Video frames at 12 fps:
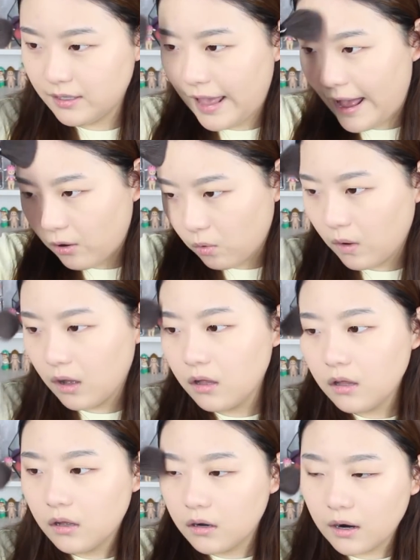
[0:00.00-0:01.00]
哑光。
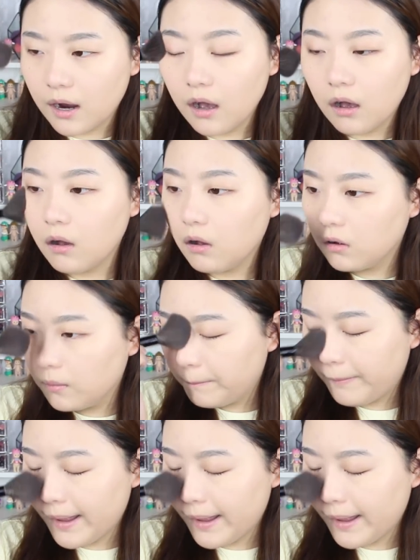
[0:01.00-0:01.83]
然后